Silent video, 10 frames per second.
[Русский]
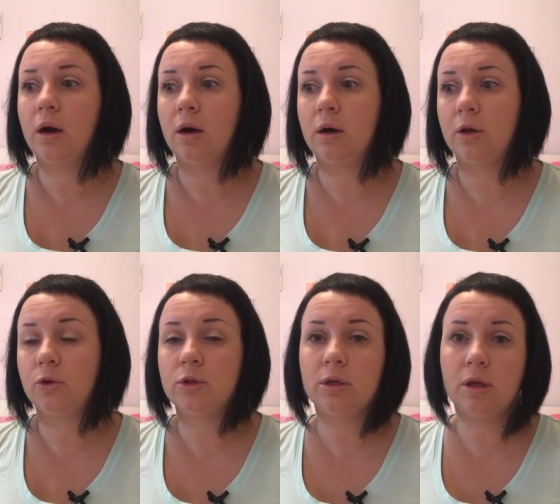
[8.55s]
А,
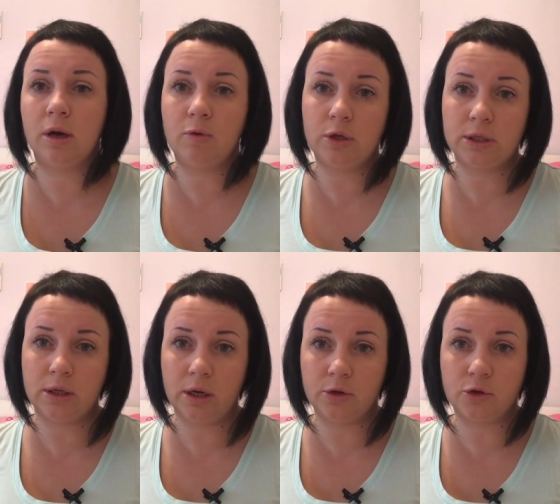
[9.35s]
то есть ни для кого не
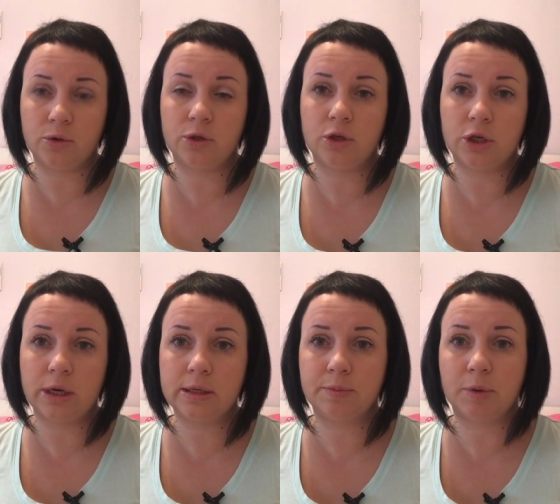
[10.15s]
секрет, что сейчас